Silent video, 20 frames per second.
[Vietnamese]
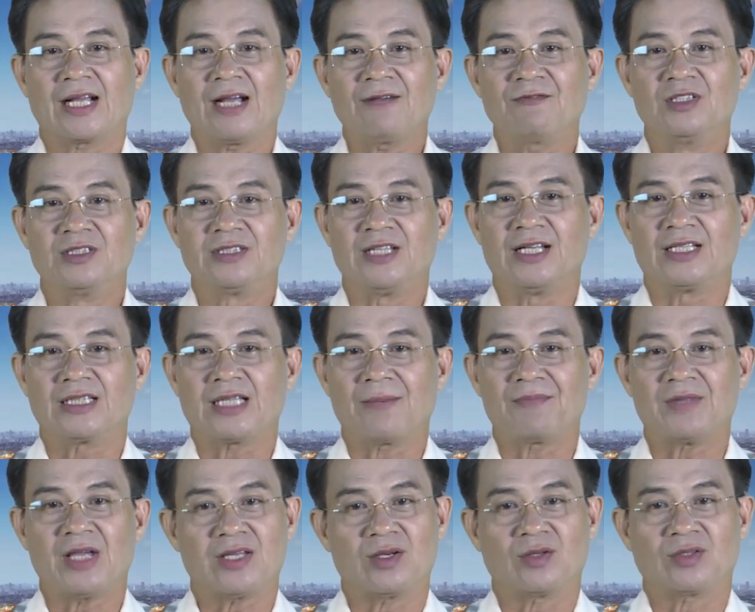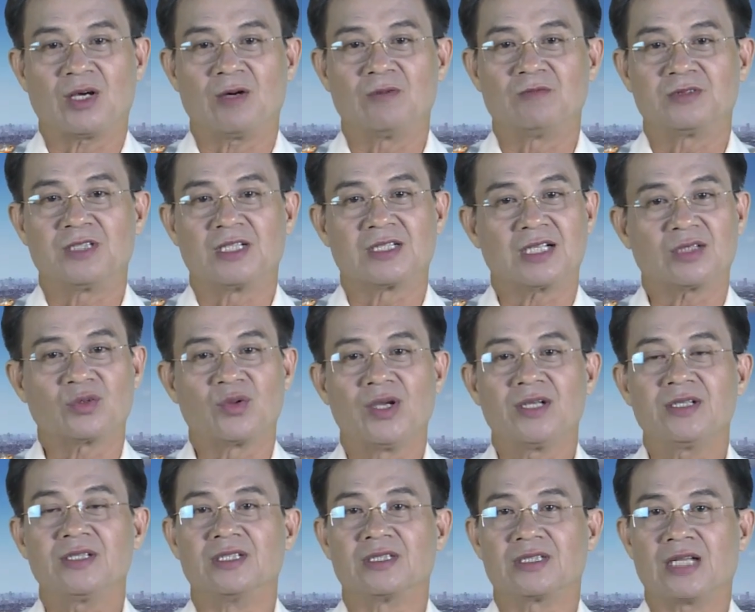các phương tiện tham gia giao thông trên các
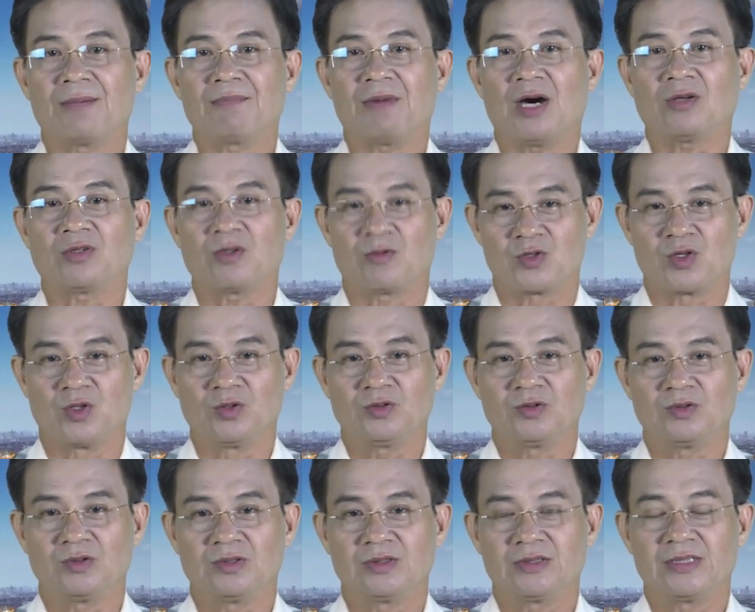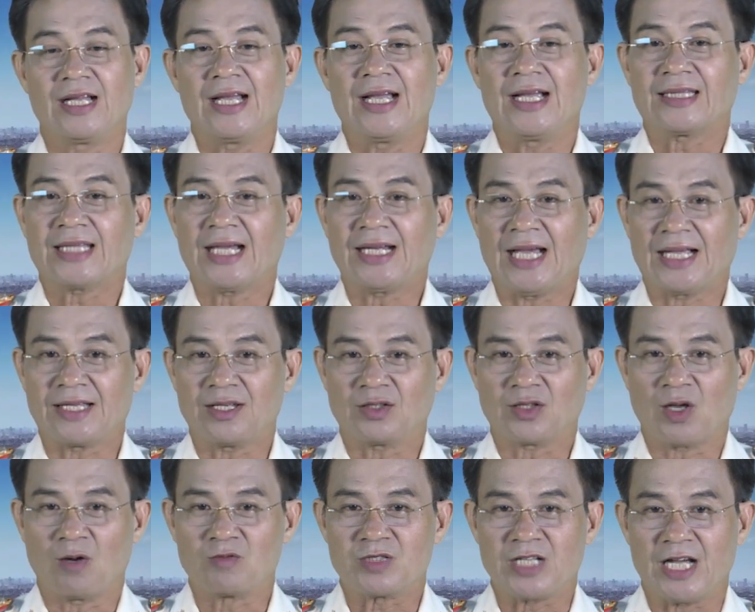tuyến được đảm bảo thông suốt. Tai nạn giao
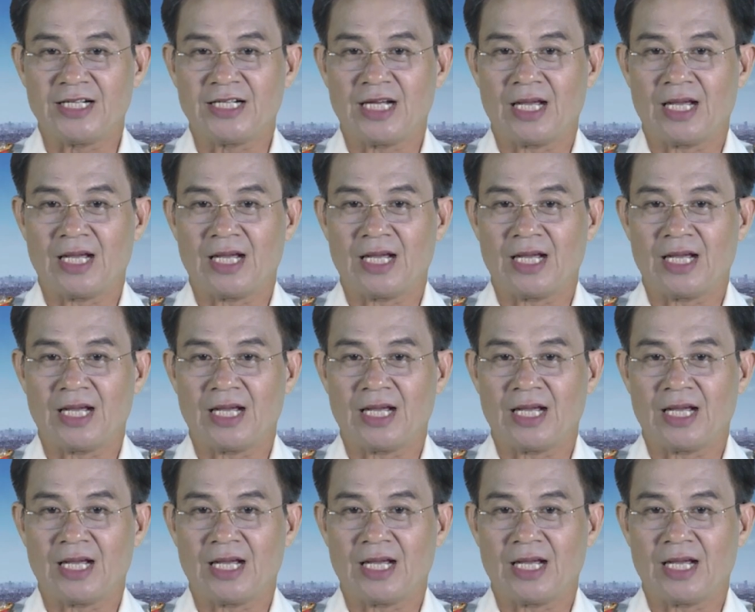thông xảy